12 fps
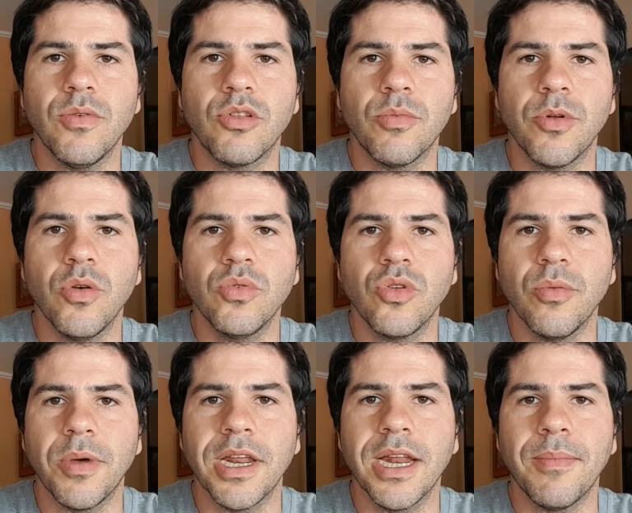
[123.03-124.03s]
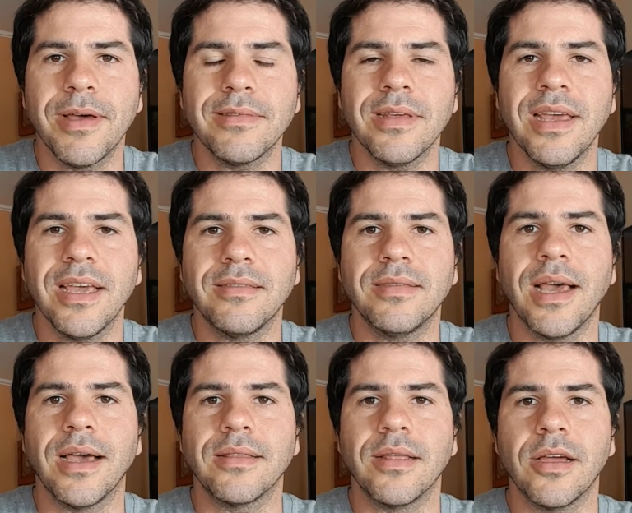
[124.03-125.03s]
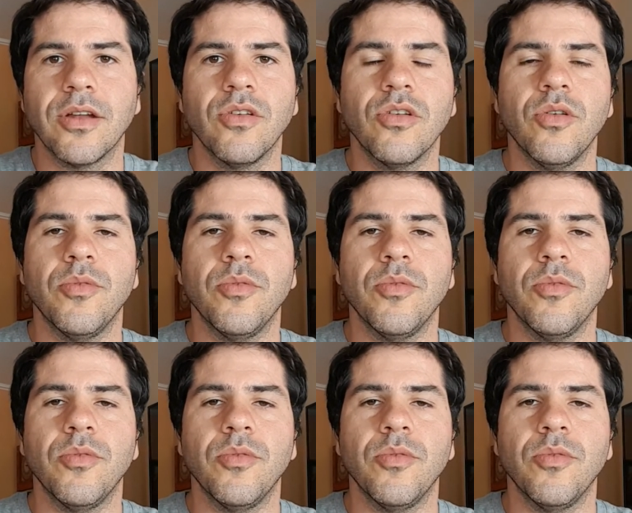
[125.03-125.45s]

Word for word: nuestro producto de manera más exacta, ¿no?